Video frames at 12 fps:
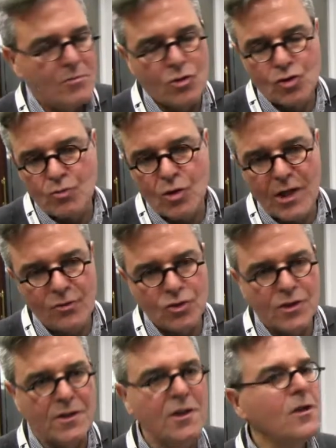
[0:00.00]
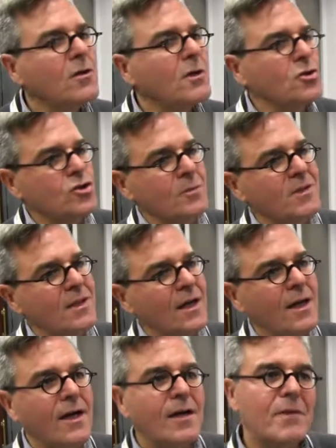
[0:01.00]
a lo mejor es por la noche cuando se meten
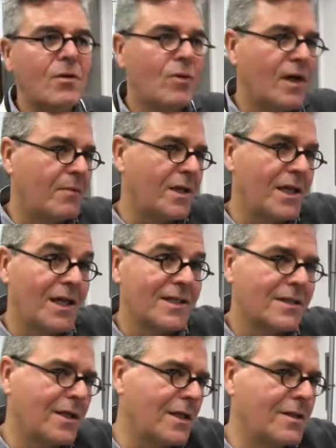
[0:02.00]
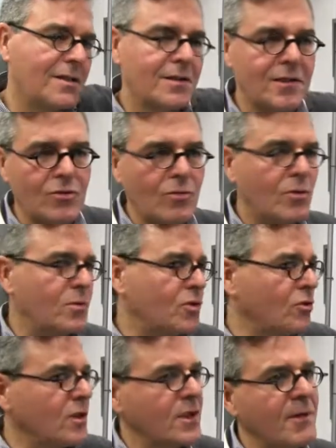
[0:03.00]
a la cama o a la mañana siguiente yendo y
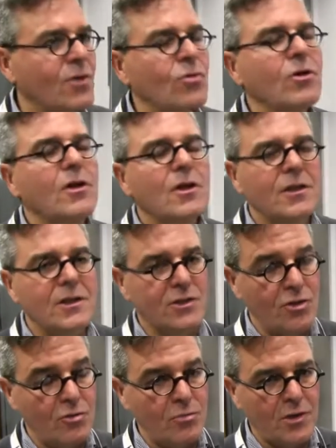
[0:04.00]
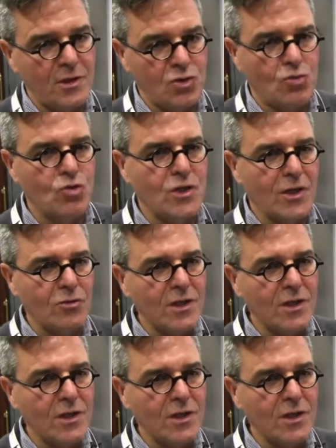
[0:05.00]
volviendo del trabajo que se lo pueden escuchar.